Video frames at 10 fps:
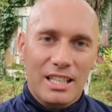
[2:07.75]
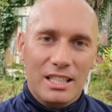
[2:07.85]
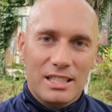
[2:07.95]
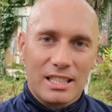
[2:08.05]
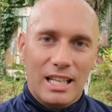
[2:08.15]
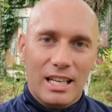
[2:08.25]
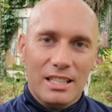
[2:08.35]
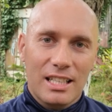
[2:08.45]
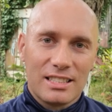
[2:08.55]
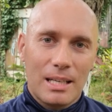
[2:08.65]
Tak itd.
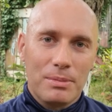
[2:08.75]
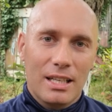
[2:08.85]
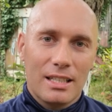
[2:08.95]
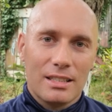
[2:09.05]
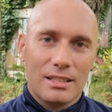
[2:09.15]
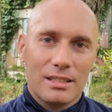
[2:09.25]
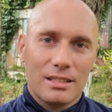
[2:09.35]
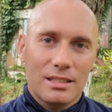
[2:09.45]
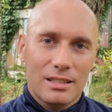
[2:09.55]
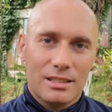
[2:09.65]
Tak I następnie
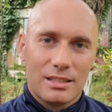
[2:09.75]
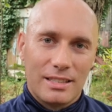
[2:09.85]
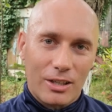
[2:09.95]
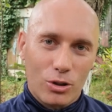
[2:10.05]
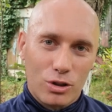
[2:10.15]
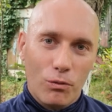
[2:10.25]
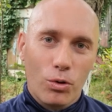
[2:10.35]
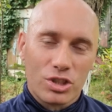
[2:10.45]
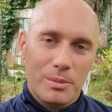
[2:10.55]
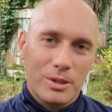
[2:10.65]
z tego, co
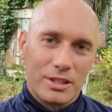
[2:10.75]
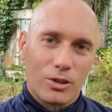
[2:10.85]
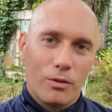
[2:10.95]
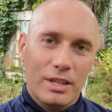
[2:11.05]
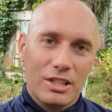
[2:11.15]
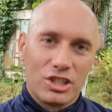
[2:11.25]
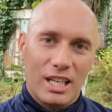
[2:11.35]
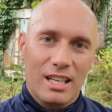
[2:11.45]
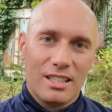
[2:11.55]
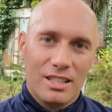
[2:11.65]
włożymy do tego
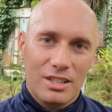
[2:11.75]
wnętrza,